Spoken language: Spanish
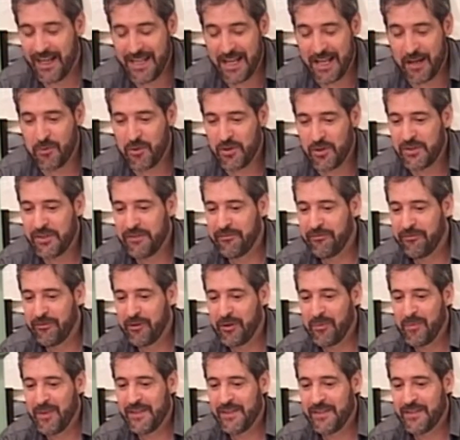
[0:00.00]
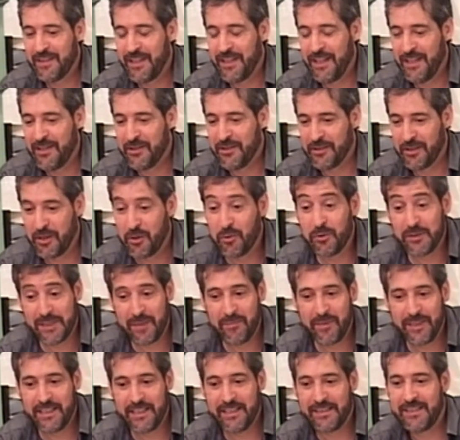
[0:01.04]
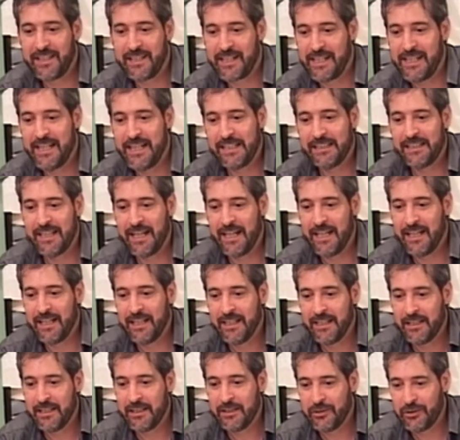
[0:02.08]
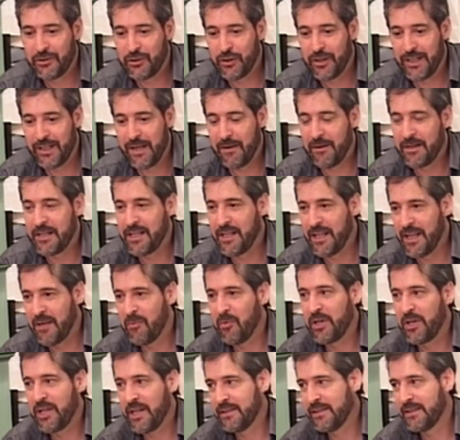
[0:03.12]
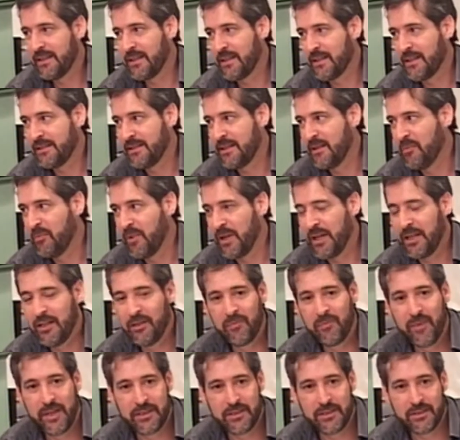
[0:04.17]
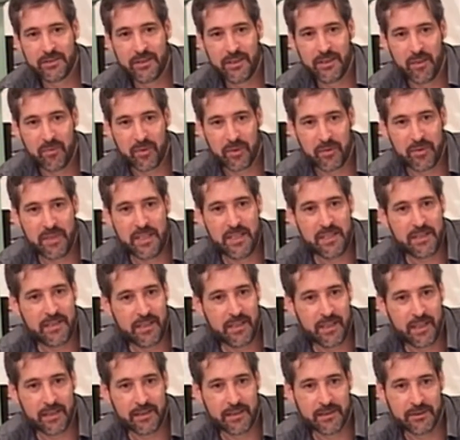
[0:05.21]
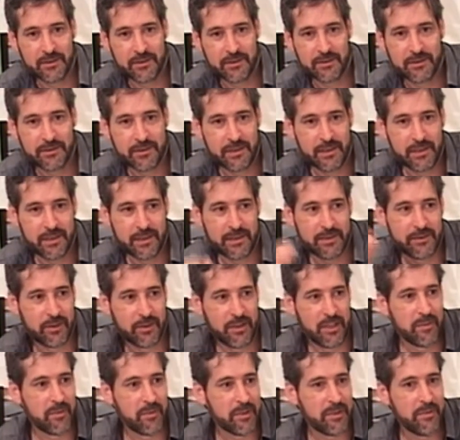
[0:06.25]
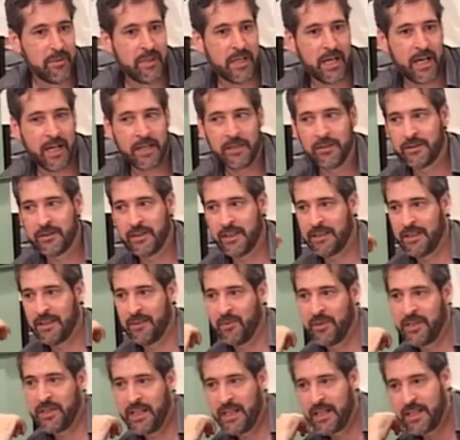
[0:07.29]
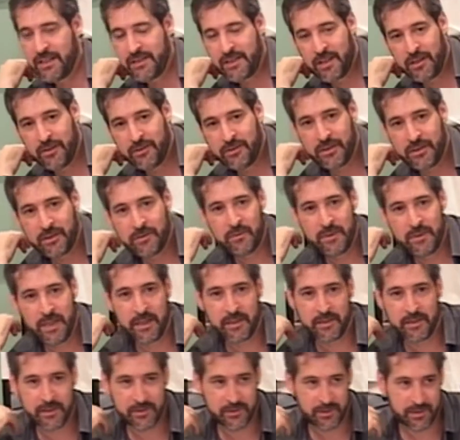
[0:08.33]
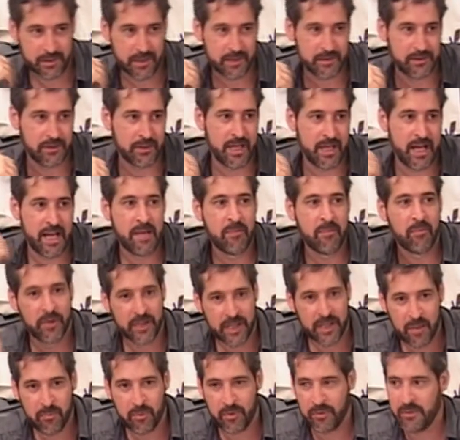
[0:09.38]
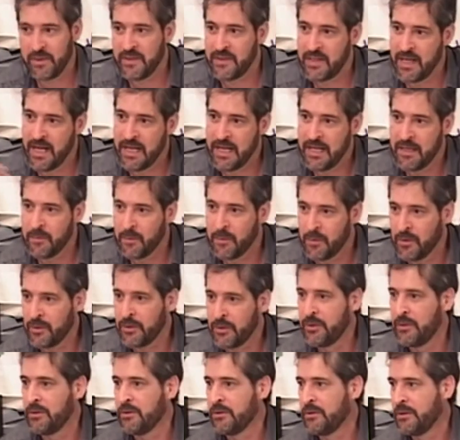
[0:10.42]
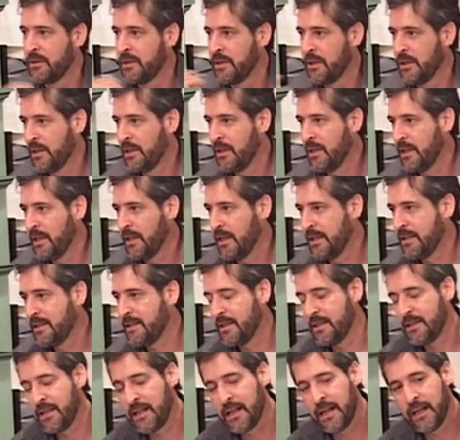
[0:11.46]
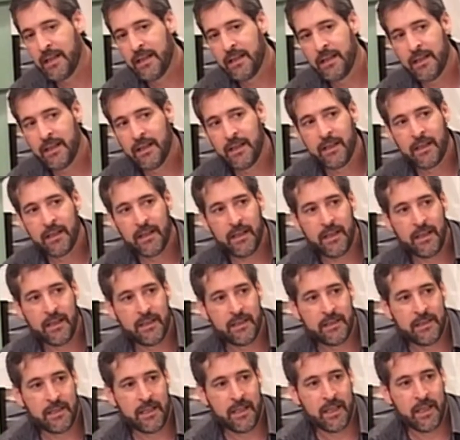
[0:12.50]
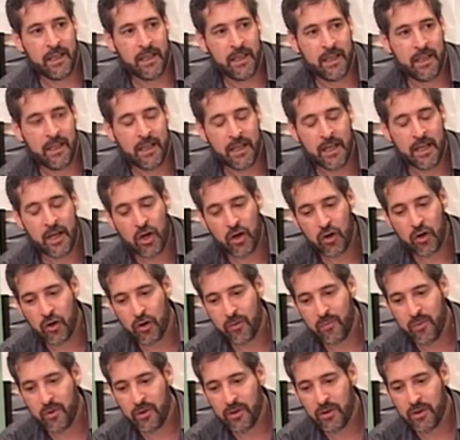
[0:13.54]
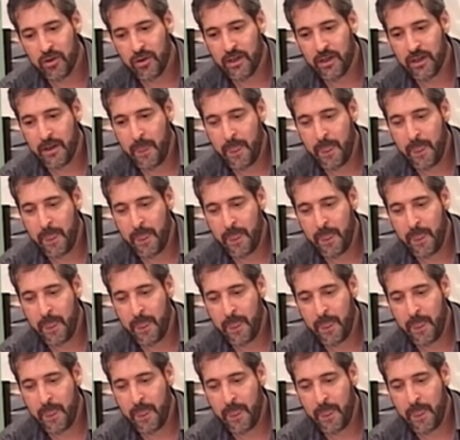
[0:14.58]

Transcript: Hay algunos informes en donde justamente se relata toda la variedad de monedas en las que se le paga a los maestros en la provincia, ¿no? desde soles bolivianos hasta monedas que ya no circulan, que son nacionales, monedas provinciales, bonos, etcétera. Este, como,